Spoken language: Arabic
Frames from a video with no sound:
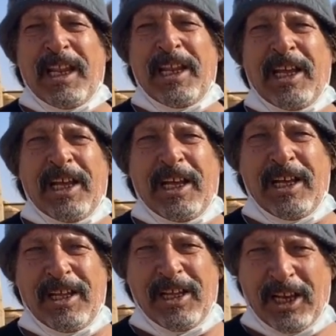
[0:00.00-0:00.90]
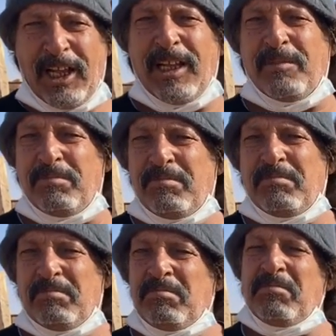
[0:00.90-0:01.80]
آه، رحم
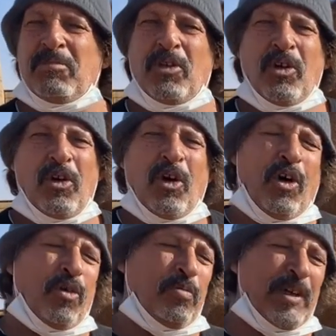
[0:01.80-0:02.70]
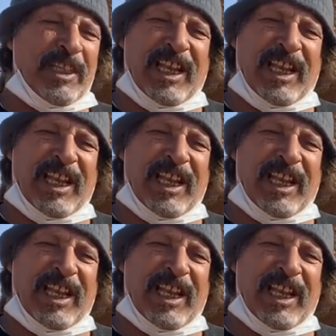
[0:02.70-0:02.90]
إيه. ومثلا